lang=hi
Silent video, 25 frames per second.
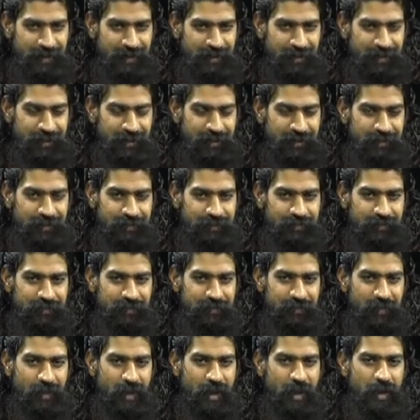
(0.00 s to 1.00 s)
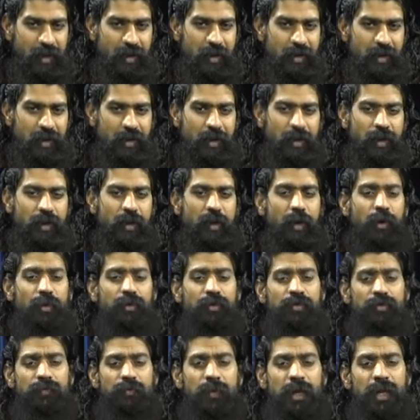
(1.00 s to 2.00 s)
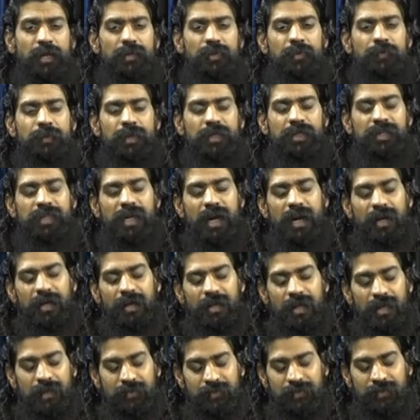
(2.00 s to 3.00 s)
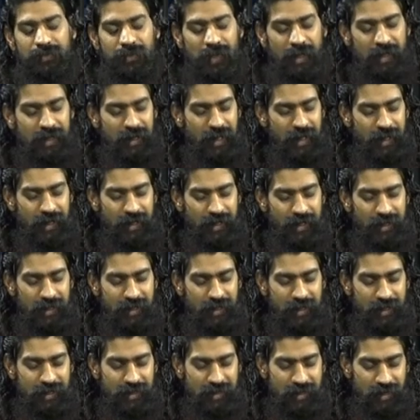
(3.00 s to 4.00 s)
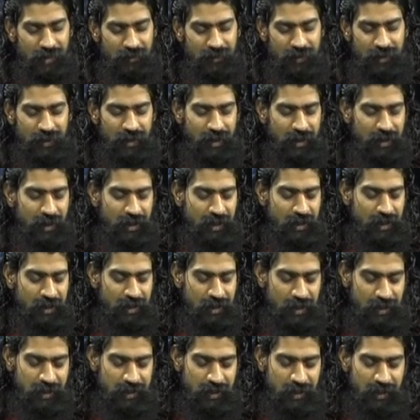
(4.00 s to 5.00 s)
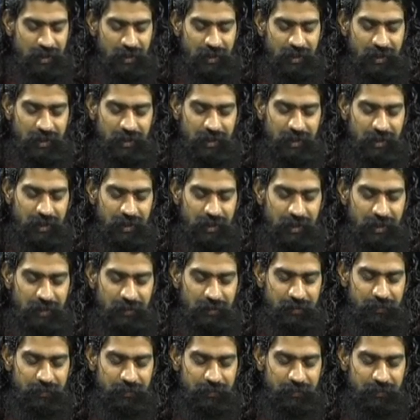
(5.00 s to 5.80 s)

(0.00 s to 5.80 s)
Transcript: किया और उस वेद रूपी ज्ञान का हम स्वाध्याय कर रहे थे स्तवन कर रहे थे सत्संग कर रहे थे